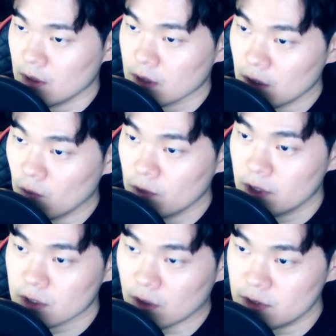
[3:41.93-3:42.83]
그러니까
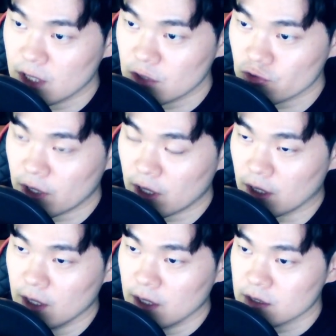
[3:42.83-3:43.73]
오히려 전쟁
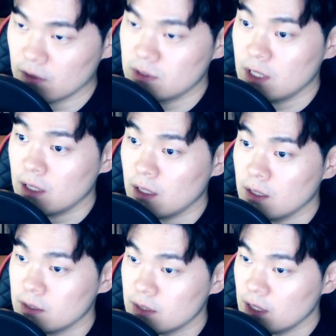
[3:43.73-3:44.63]
중에
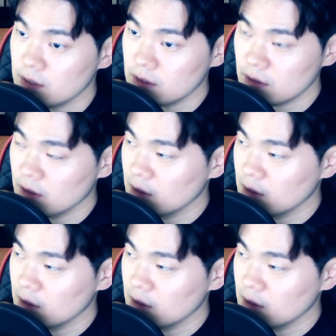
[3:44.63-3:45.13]
전쟁 때는